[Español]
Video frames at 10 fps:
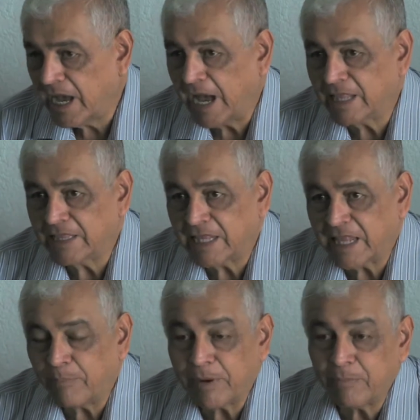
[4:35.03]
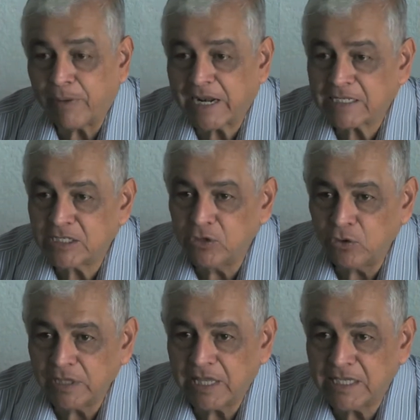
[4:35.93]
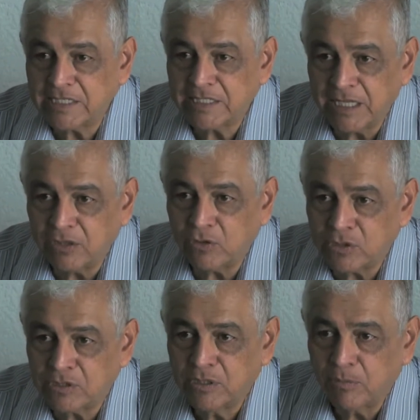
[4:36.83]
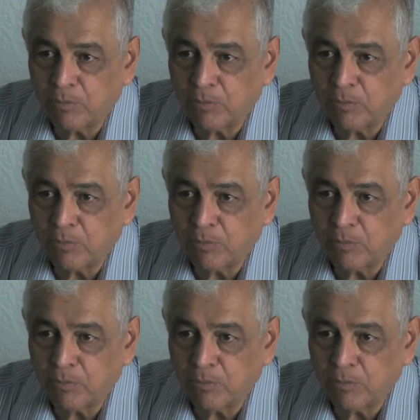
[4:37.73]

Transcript: ante la preparación de distintos